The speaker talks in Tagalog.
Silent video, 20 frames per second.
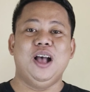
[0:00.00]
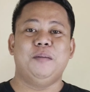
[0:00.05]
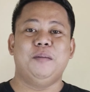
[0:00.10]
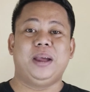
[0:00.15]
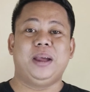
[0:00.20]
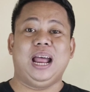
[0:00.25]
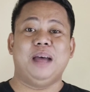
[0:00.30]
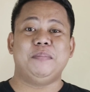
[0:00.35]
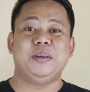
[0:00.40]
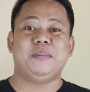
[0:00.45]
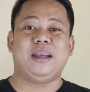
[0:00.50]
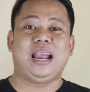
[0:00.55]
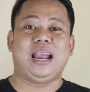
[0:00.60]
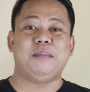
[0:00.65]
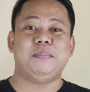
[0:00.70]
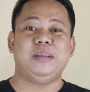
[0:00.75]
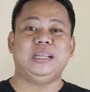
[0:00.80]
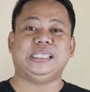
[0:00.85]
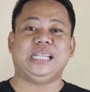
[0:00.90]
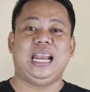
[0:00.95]
Maraming
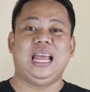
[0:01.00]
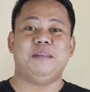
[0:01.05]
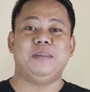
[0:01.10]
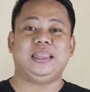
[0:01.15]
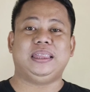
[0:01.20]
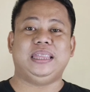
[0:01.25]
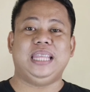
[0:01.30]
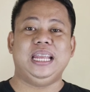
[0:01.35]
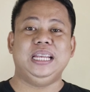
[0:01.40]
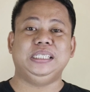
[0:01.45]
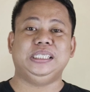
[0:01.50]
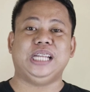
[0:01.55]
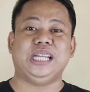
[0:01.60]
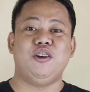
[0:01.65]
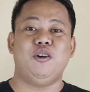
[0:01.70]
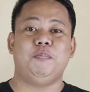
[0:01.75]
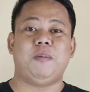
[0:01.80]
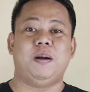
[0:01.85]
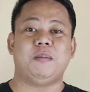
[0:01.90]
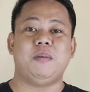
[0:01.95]
maraming salamat din sa
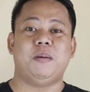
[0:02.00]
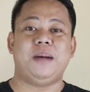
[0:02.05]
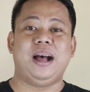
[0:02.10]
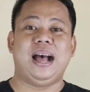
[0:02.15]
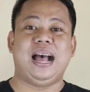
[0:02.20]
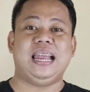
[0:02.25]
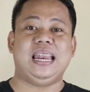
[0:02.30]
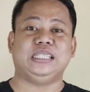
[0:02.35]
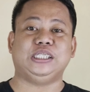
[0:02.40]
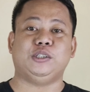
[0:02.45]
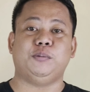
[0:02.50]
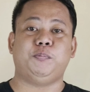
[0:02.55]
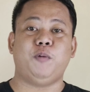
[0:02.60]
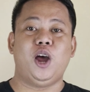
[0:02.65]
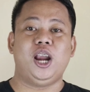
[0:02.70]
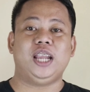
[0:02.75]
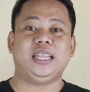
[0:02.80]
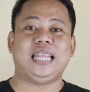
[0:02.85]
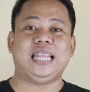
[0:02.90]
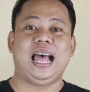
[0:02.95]
iyong pagmamahal at
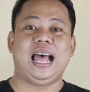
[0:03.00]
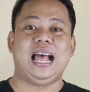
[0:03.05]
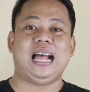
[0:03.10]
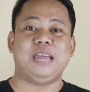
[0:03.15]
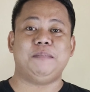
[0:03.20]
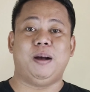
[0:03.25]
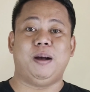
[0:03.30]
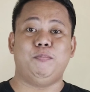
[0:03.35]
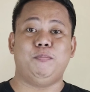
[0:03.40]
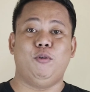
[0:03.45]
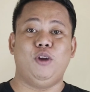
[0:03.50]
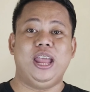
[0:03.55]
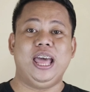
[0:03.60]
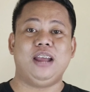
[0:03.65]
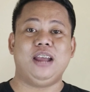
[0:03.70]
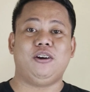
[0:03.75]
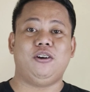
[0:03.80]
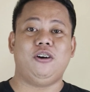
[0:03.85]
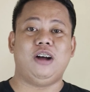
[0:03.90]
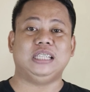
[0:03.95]
suporta kay Bob
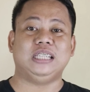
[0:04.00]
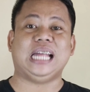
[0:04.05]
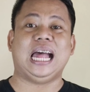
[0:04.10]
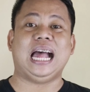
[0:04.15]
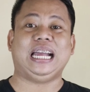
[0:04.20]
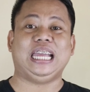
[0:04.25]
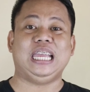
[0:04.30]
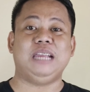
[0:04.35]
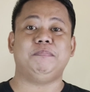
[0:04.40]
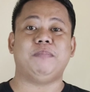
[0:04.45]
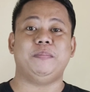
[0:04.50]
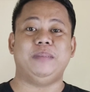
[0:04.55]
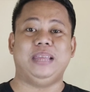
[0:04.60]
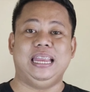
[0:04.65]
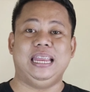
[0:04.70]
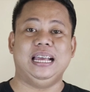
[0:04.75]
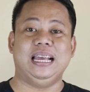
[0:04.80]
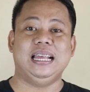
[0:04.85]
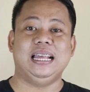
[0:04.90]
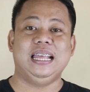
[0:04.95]
Bolero at sa aking
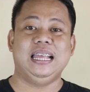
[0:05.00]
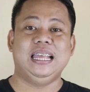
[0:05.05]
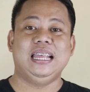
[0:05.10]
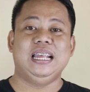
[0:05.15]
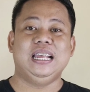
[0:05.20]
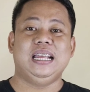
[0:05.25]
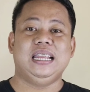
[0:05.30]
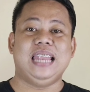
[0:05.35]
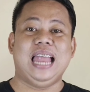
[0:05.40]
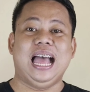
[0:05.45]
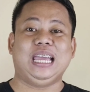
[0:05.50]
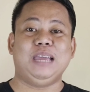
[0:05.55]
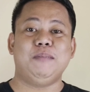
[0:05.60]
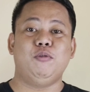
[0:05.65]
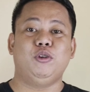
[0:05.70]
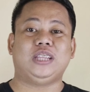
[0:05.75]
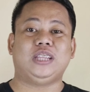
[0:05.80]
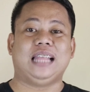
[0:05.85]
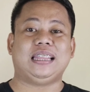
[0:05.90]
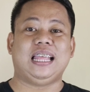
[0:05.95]
pamilya. Lagi
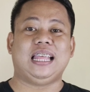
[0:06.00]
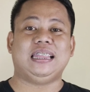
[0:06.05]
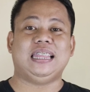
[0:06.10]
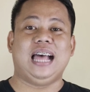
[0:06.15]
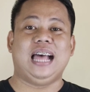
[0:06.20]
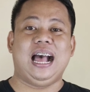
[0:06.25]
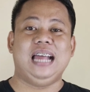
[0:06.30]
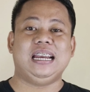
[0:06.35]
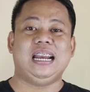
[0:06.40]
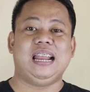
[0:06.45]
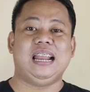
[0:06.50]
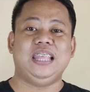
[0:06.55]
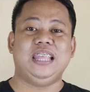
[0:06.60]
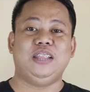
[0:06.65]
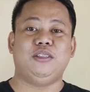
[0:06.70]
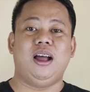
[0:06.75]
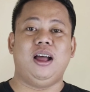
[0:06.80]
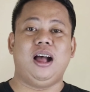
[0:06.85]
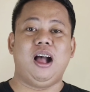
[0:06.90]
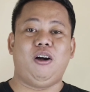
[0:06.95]
mong tatandaan na
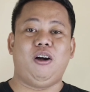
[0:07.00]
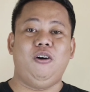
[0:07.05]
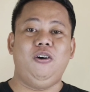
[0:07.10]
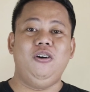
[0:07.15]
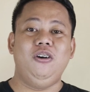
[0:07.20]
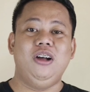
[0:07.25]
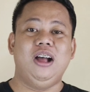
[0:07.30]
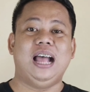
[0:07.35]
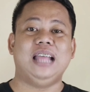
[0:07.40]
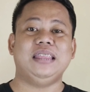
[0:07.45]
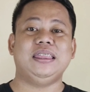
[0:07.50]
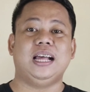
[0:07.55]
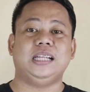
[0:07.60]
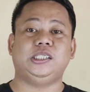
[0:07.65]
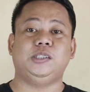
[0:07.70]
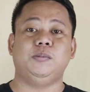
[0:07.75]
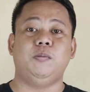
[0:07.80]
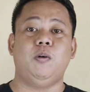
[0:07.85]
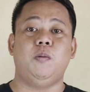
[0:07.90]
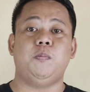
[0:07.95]
nandito lang ako
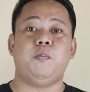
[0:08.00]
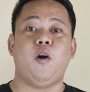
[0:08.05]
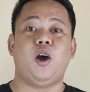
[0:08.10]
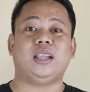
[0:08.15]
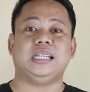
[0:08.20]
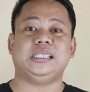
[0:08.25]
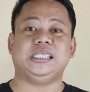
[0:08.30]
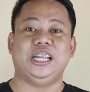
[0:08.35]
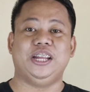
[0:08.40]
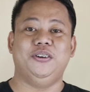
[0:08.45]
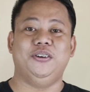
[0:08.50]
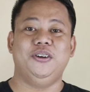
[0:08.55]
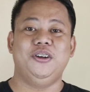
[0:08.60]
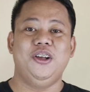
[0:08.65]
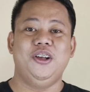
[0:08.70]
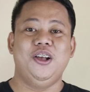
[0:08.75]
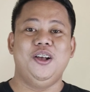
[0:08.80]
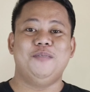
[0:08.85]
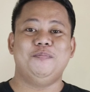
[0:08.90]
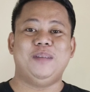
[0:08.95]
handang sumuporta sa iyo.
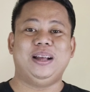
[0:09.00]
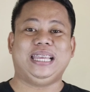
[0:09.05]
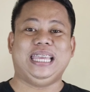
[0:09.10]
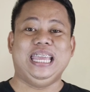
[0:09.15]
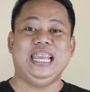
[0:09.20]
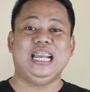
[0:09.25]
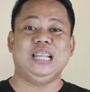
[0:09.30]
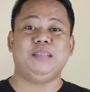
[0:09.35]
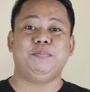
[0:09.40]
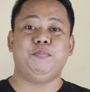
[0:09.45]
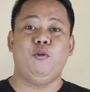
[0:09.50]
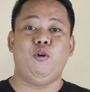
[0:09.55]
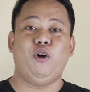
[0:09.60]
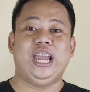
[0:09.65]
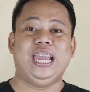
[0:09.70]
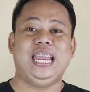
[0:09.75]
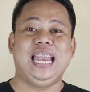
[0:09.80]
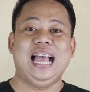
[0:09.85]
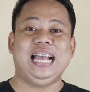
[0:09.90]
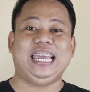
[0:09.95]
Mag-iingat po
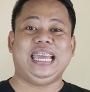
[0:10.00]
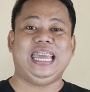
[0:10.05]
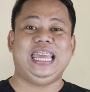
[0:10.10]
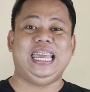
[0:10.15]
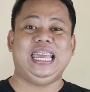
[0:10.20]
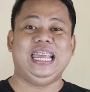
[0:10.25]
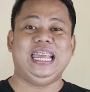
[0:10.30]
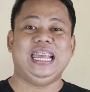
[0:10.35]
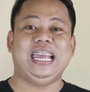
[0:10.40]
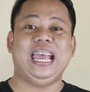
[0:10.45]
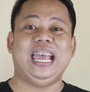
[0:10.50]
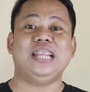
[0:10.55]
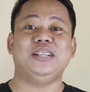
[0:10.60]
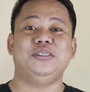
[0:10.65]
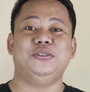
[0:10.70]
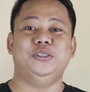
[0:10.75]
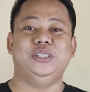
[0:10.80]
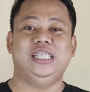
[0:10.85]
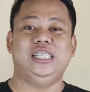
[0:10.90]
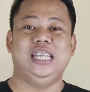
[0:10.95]
kay lagi
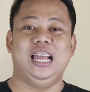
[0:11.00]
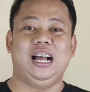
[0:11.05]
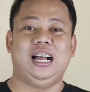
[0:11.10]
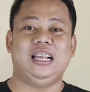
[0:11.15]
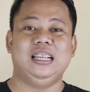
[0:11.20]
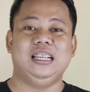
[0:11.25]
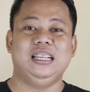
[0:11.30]
and good luck.